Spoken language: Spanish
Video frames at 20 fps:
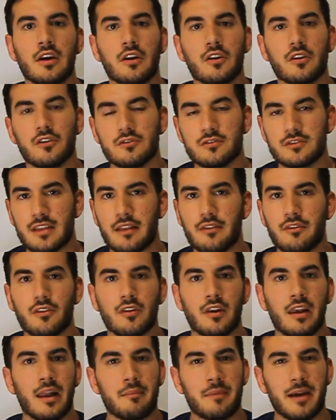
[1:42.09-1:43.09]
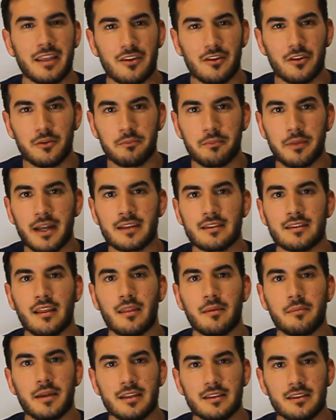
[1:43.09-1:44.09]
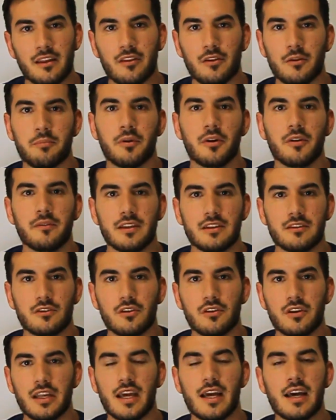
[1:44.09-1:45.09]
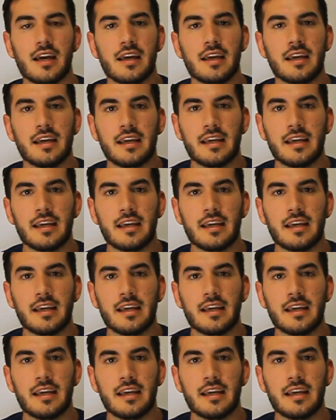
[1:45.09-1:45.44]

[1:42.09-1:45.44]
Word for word: contando la mayor parte de partidos por victoria